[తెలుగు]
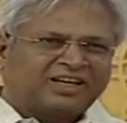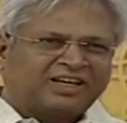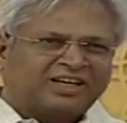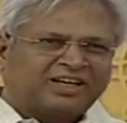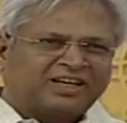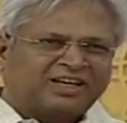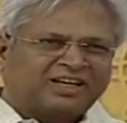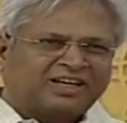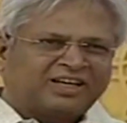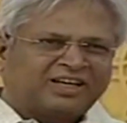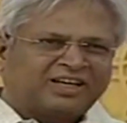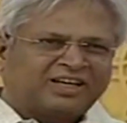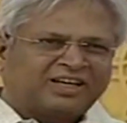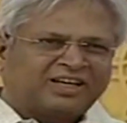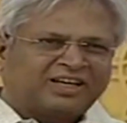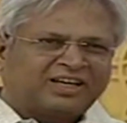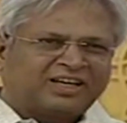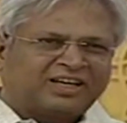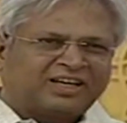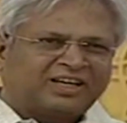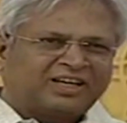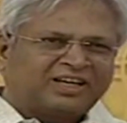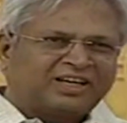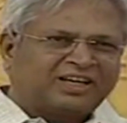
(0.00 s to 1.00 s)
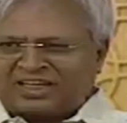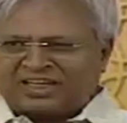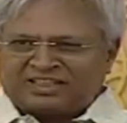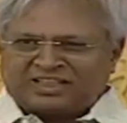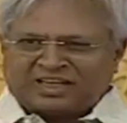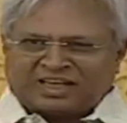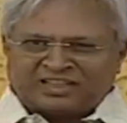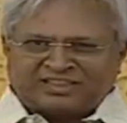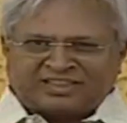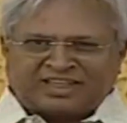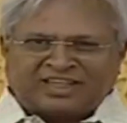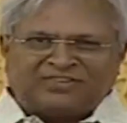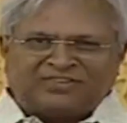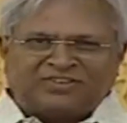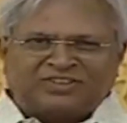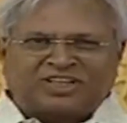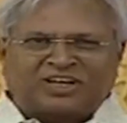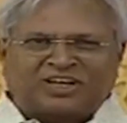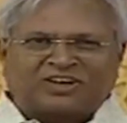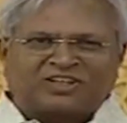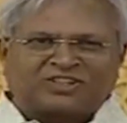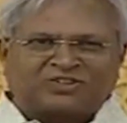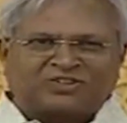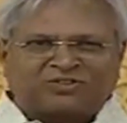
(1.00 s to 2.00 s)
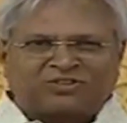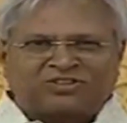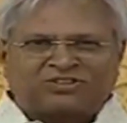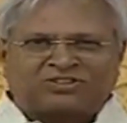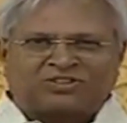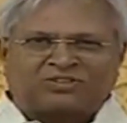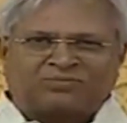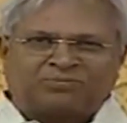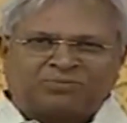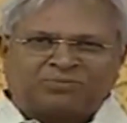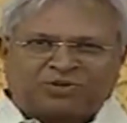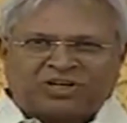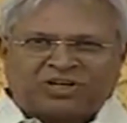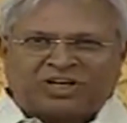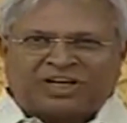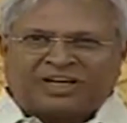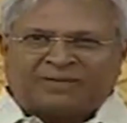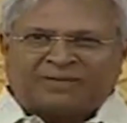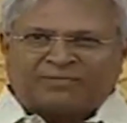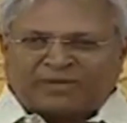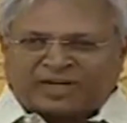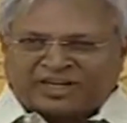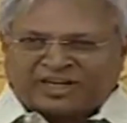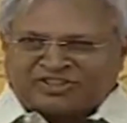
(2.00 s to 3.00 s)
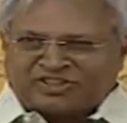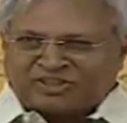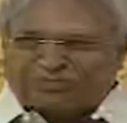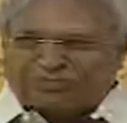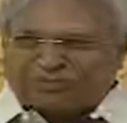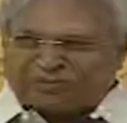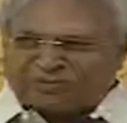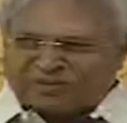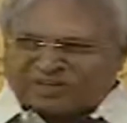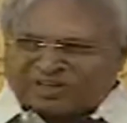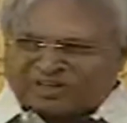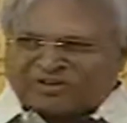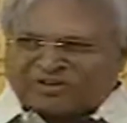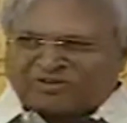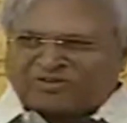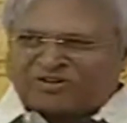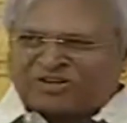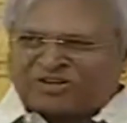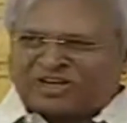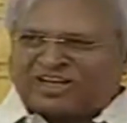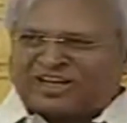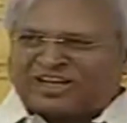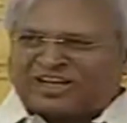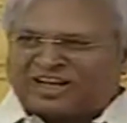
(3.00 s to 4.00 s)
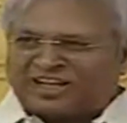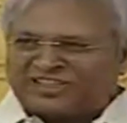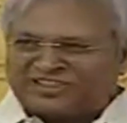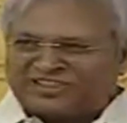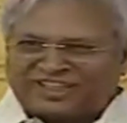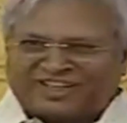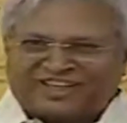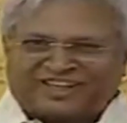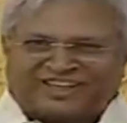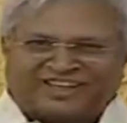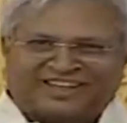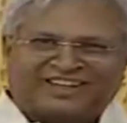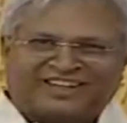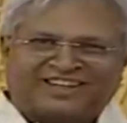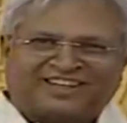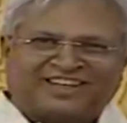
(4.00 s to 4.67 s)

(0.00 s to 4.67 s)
సునీత గారికి చదివిన తర్వాత కొంచెం ఫోన్లే మనకు చెప్పిన వాటిలో కొన్నైనా రాశాడని